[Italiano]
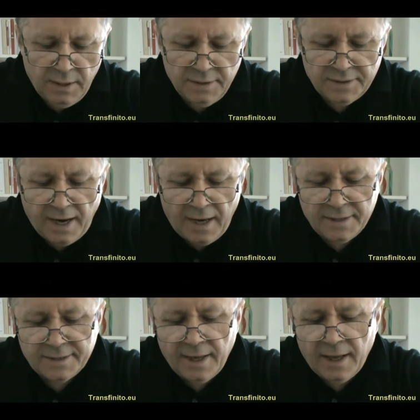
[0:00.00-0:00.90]
Il
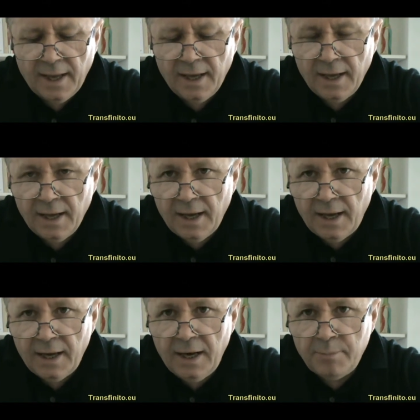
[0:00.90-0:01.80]
sale sta
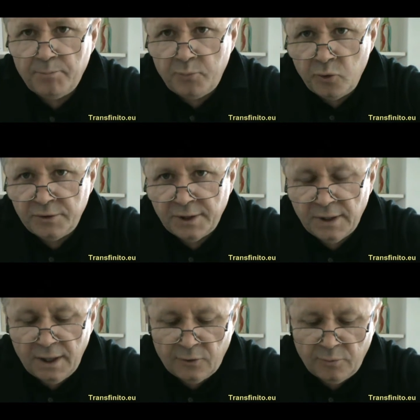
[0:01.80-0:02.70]
alla
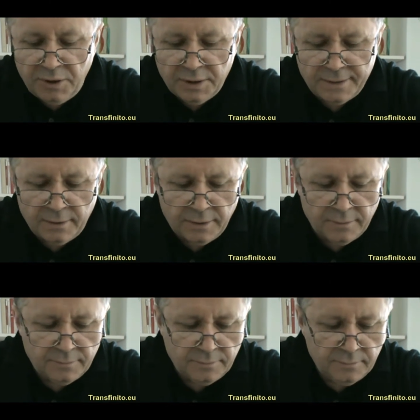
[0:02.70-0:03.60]
punta della
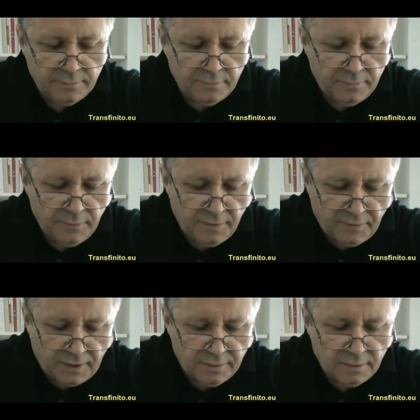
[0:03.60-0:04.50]
combinazione.
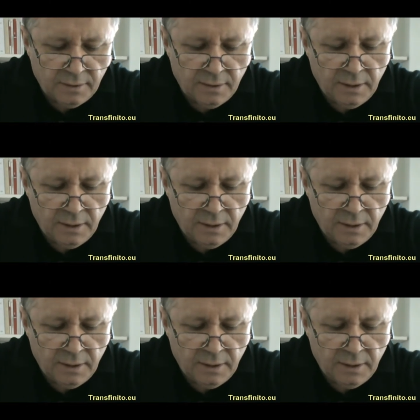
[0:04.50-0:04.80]
Infatti,